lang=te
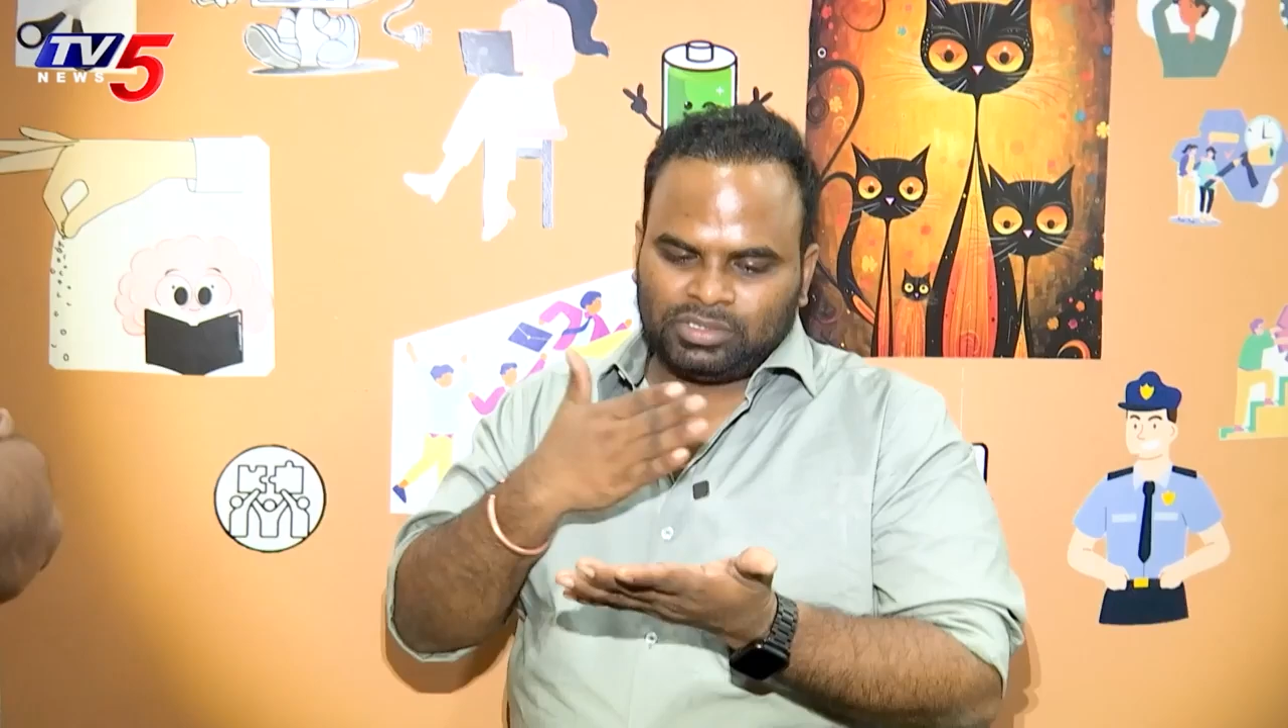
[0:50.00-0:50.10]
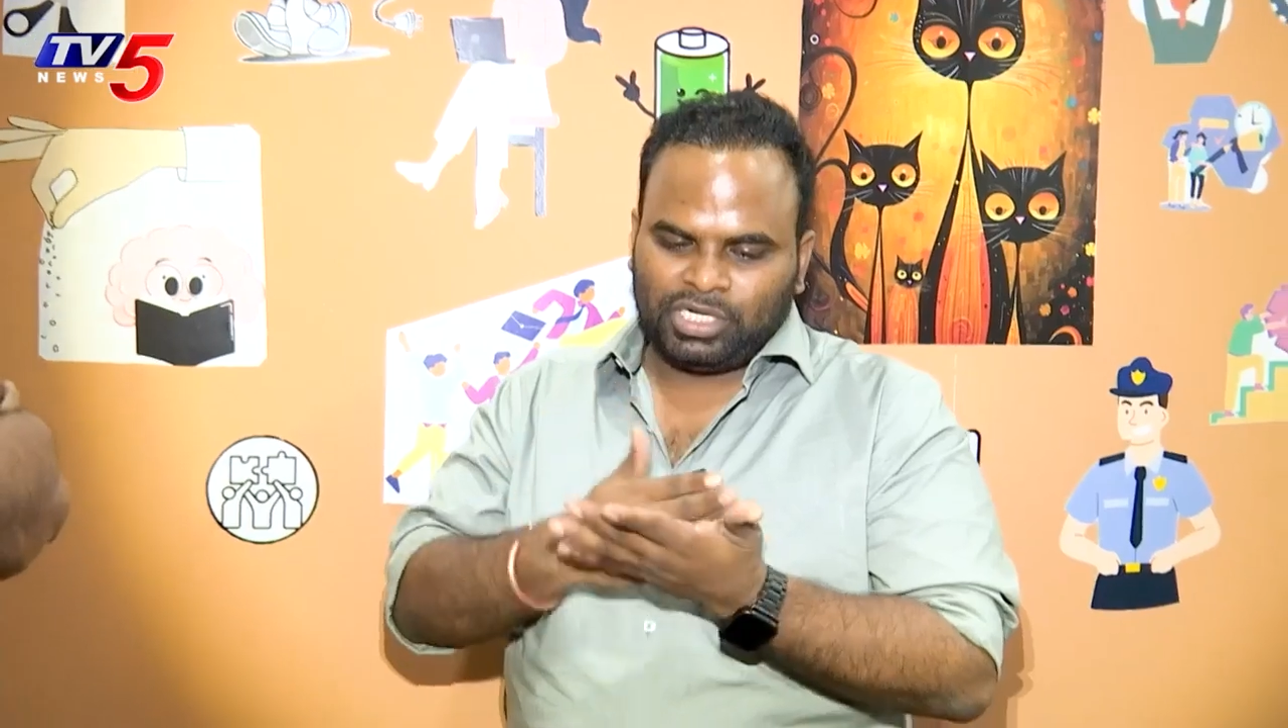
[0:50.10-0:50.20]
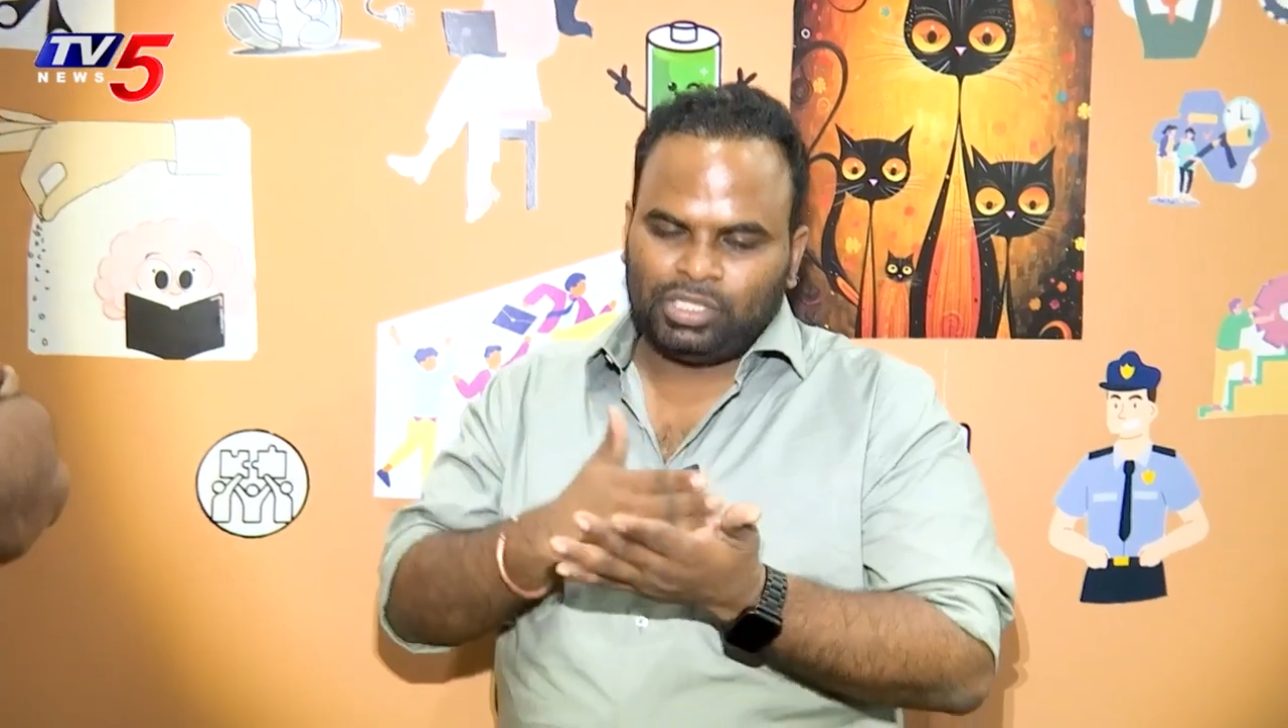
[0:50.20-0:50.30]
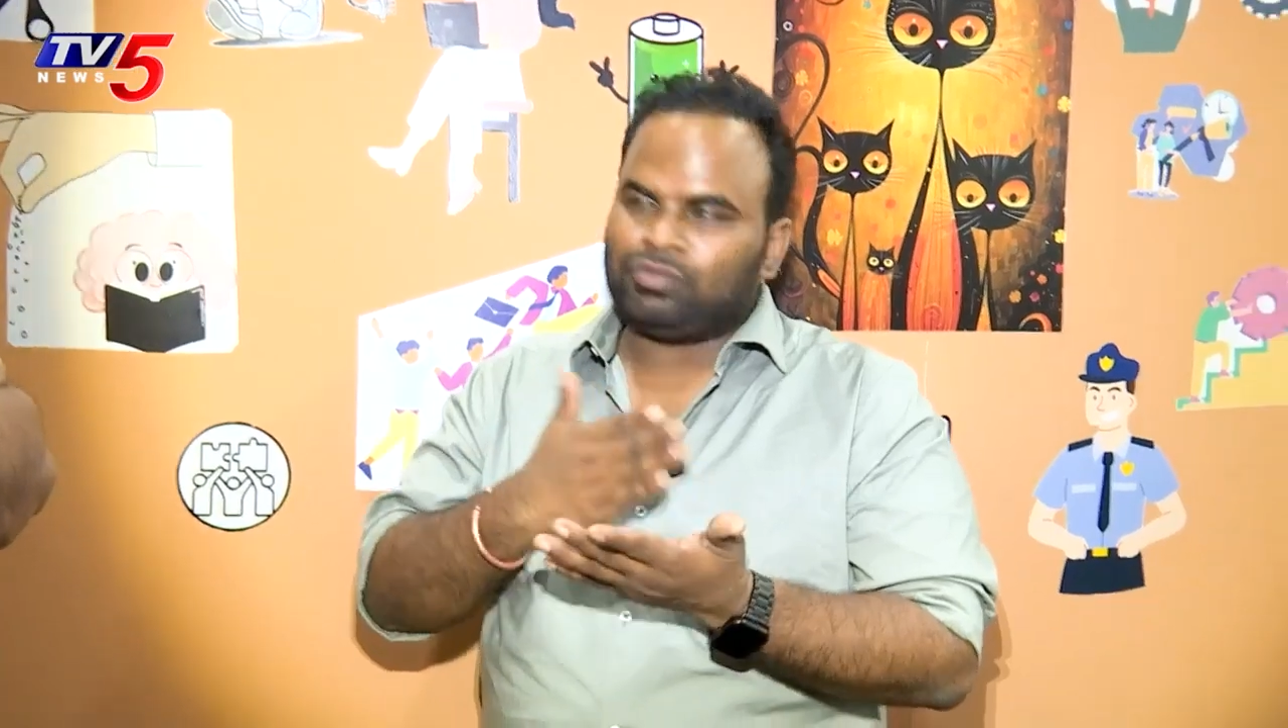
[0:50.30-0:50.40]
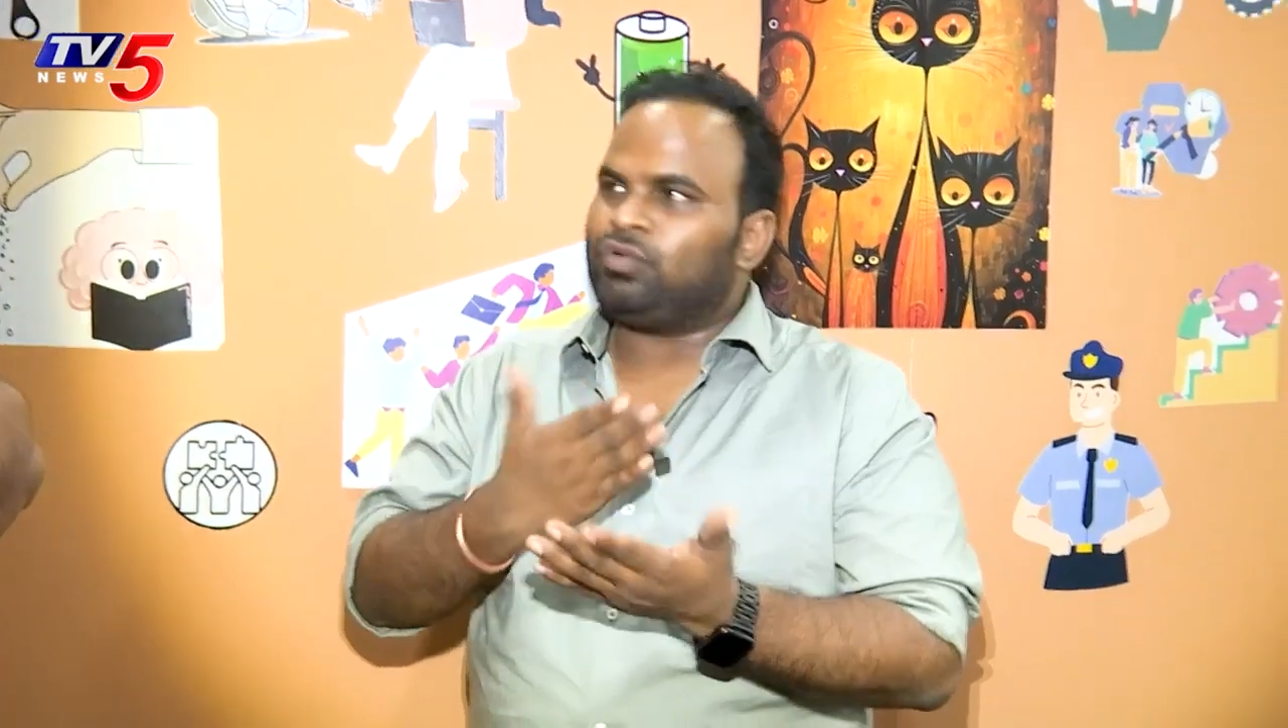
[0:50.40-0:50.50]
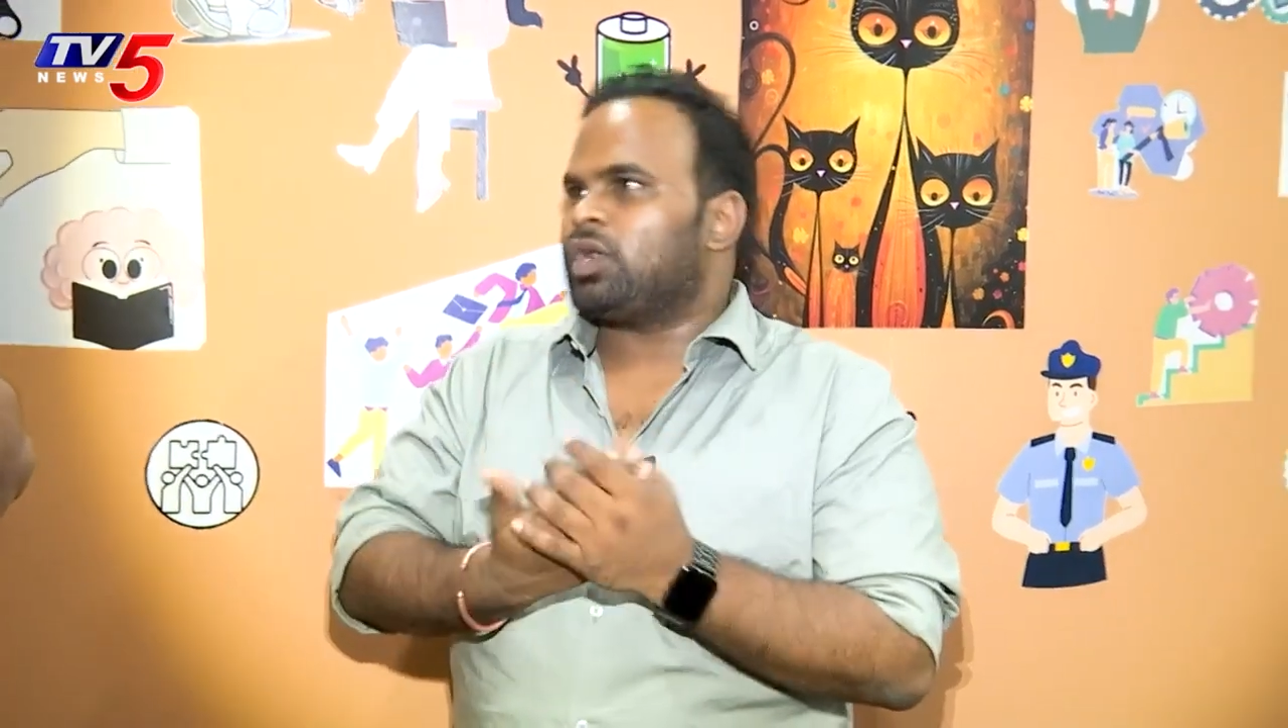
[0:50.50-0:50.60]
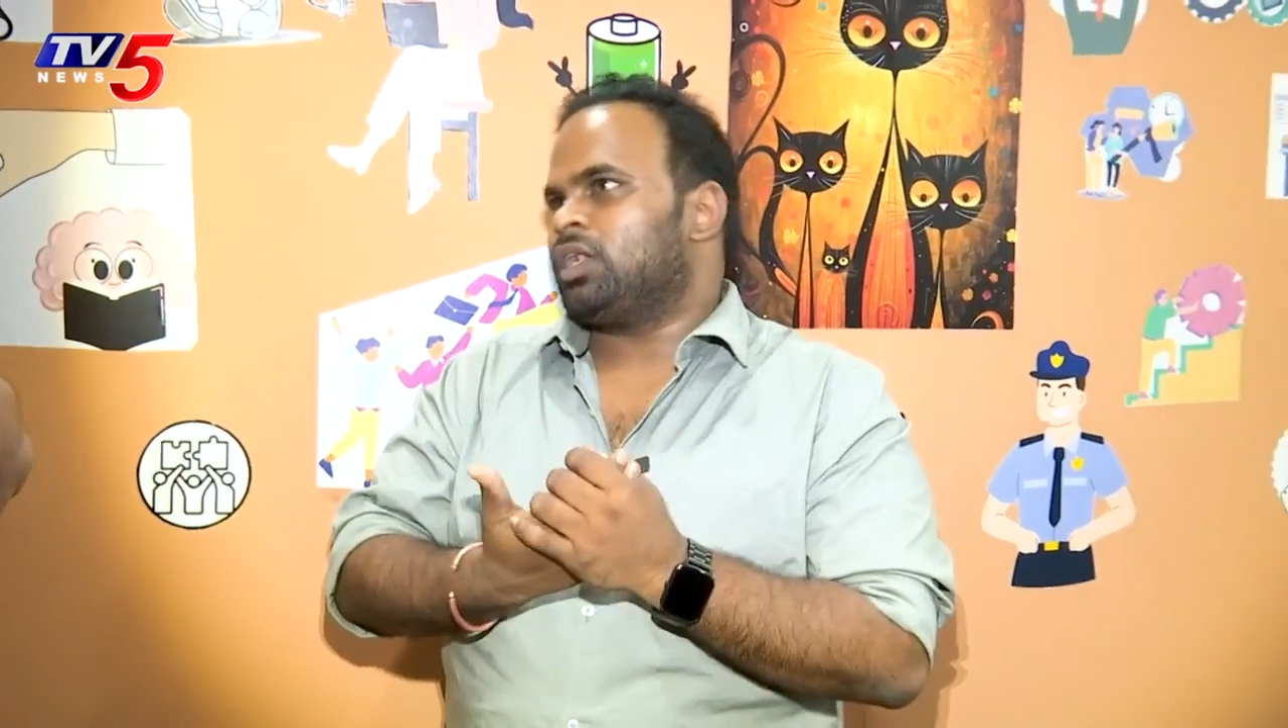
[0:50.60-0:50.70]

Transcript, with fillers: త్రీ టు ఫోర్